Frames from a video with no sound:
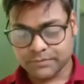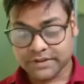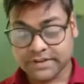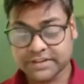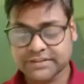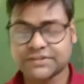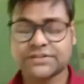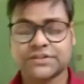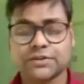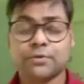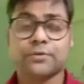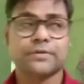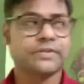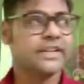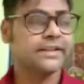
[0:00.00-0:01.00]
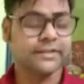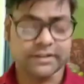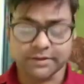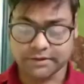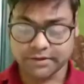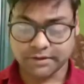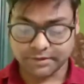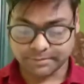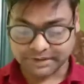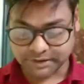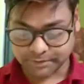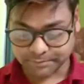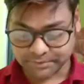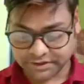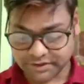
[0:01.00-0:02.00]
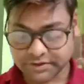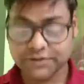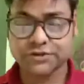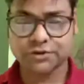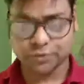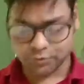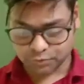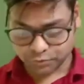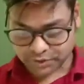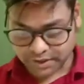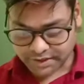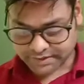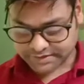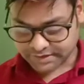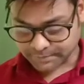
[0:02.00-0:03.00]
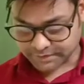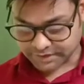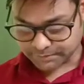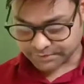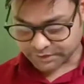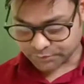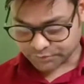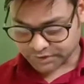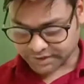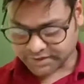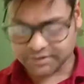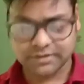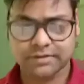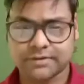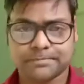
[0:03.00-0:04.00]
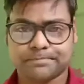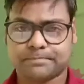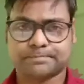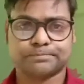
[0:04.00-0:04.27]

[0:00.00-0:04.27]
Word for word: रिस्योरिंगली मतलब कि रिस्योर होना इसका मतलब ये होता है कि